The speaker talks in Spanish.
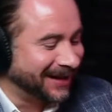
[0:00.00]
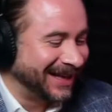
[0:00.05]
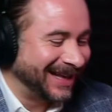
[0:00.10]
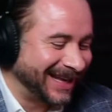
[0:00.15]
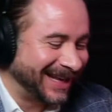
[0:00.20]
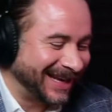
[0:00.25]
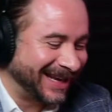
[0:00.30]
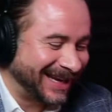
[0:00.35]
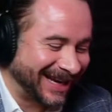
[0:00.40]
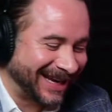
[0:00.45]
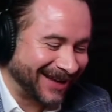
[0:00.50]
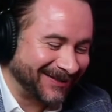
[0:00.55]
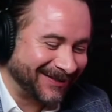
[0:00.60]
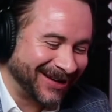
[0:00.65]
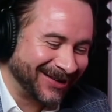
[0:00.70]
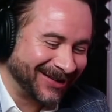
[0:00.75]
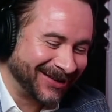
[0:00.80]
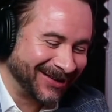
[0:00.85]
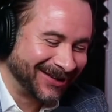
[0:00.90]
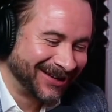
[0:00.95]
y
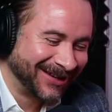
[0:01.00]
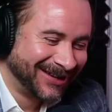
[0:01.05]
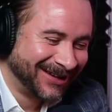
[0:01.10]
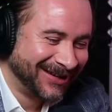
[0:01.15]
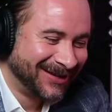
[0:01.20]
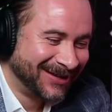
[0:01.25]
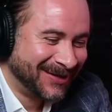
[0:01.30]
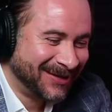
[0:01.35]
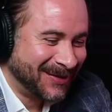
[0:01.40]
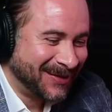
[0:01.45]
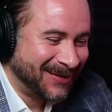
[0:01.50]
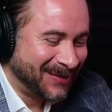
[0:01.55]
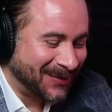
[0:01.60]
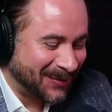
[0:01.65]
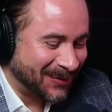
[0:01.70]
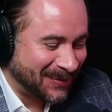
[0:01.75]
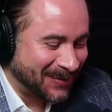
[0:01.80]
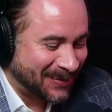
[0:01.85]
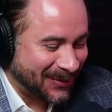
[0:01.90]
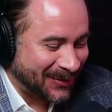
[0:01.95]
grabaron
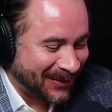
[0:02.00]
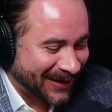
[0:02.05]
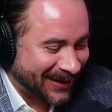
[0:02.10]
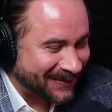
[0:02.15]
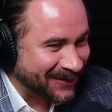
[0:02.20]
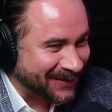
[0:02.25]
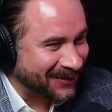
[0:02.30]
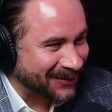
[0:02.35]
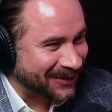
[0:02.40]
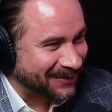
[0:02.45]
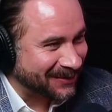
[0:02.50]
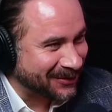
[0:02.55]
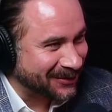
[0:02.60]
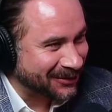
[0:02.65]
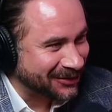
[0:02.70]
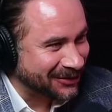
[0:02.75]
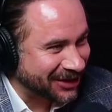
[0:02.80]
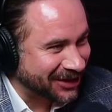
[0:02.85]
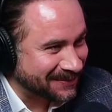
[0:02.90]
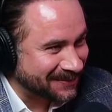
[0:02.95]
un programa con
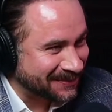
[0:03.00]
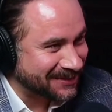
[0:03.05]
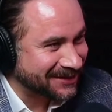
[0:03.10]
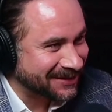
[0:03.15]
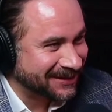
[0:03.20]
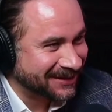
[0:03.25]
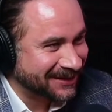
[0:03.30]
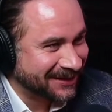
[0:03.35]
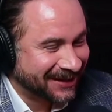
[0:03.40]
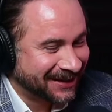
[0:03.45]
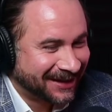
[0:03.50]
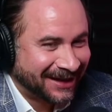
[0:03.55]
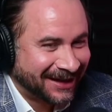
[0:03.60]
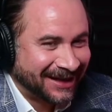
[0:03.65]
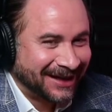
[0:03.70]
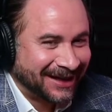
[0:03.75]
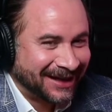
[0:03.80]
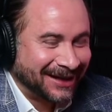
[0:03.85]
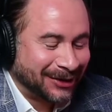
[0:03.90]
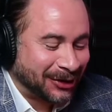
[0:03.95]
LeBron James.
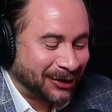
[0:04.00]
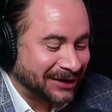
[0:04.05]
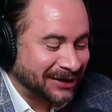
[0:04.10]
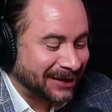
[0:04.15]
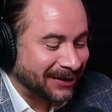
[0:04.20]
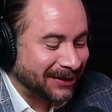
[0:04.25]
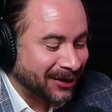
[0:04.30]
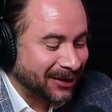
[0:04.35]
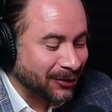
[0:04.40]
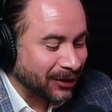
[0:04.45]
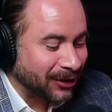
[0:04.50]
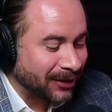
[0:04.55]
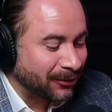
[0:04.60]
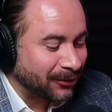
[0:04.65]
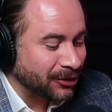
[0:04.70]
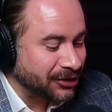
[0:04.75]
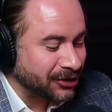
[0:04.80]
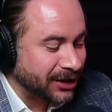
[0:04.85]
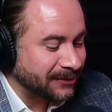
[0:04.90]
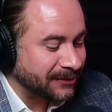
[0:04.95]
Entonces hablaron con
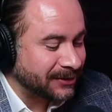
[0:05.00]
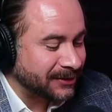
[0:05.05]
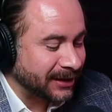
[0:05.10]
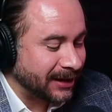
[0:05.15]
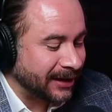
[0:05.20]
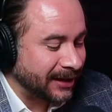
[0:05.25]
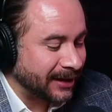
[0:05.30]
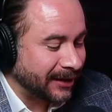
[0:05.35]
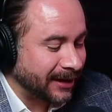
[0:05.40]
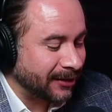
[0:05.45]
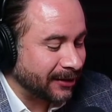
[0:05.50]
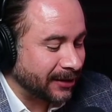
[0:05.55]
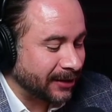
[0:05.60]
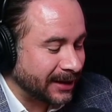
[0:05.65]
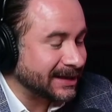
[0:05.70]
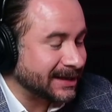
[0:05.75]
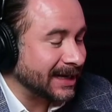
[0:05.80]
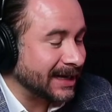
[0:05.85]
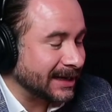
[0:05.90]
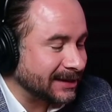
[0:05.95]
LeBron James y le dijeron,
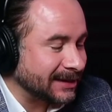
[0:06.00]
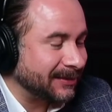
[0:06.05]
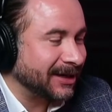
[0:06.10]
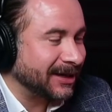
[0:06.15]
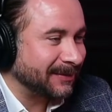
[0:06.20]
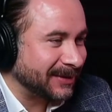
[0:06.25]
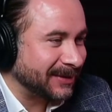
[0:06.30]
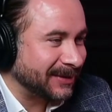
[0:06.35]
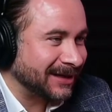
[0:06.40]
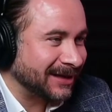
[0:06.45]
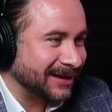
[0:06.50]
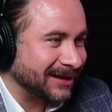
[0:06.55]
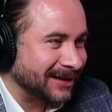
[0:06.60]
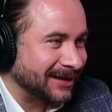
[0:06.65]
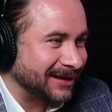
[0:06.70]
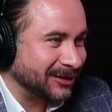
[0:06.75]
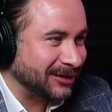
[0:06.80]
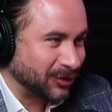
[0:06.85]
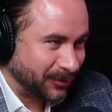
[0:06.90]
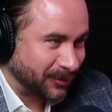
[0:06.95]
es que la semana pasada
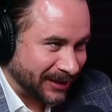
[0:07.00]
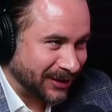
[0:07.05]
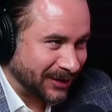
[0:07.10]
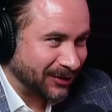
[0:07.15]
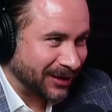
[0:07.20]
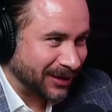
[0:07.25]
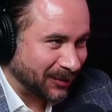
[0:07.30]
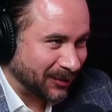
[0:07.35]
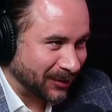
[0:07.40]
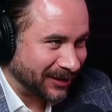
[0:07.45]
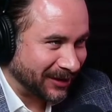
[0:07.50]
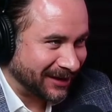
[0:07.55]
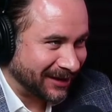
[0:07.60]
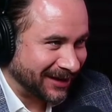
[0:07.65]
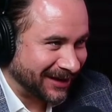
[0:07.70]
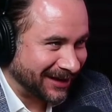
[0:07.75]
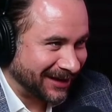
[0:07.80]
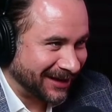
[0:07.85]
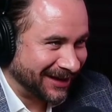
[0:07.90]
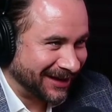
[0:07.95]
le suspendieron la cuenta